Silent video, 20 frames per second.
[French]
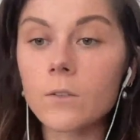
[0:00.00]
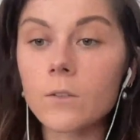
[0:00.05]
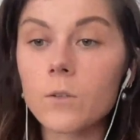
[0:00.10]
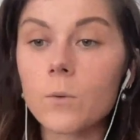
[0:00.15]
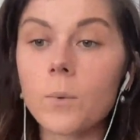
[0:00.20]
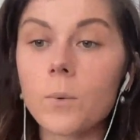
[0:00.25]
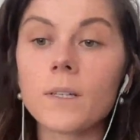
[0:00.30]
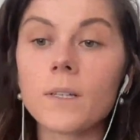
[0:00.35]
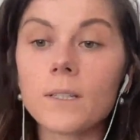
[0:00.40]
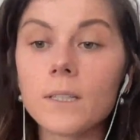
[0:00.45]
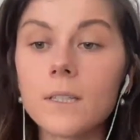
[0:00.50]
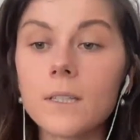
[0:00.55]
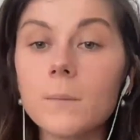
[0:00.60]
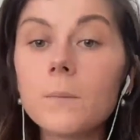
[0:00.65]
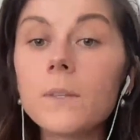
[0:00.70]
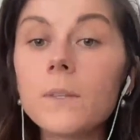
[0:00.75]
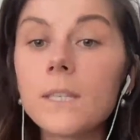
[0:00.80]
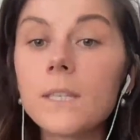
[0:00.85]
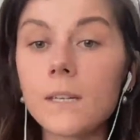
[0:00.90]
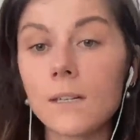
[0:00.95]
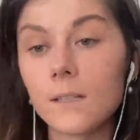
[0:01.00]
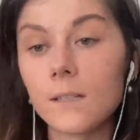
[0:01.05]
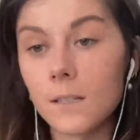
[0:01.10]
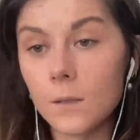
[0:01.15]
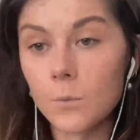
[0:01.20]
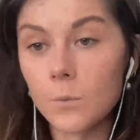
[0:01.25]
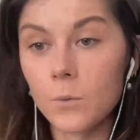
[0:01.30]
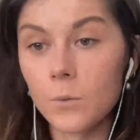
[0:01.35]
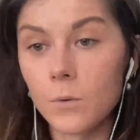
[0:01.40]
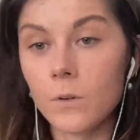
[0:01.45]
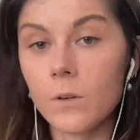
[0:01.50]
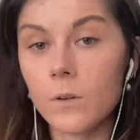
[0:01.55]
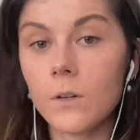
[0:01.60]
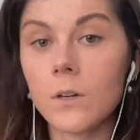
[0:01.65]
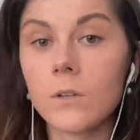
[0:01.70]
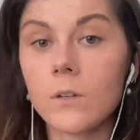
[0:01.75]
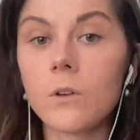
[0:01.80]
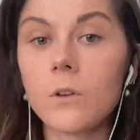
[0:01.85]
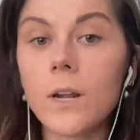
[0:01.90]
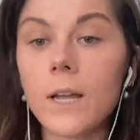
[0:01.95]
ce principe, dès le début
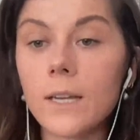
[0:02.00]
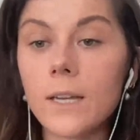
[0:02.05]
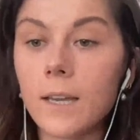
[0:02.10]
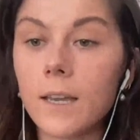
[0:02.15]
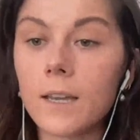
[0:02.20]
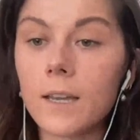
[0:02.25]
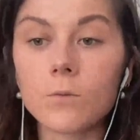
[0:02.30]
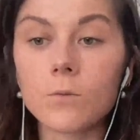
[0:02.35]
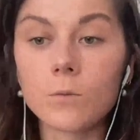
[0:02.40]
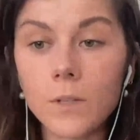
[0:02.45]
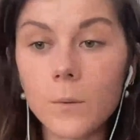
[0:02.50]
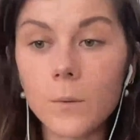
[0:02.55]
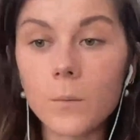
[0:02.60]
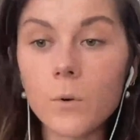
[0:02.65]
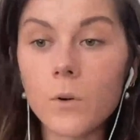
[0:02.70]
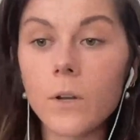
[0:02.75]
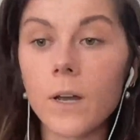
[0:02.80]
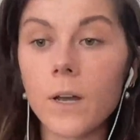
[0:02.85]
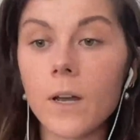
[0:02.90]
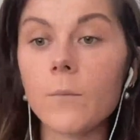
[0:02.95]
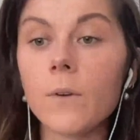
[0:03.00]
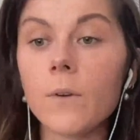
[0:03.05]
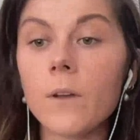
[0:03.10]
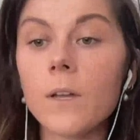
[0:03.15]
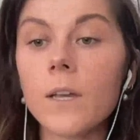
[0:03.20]
de la création d'un programme.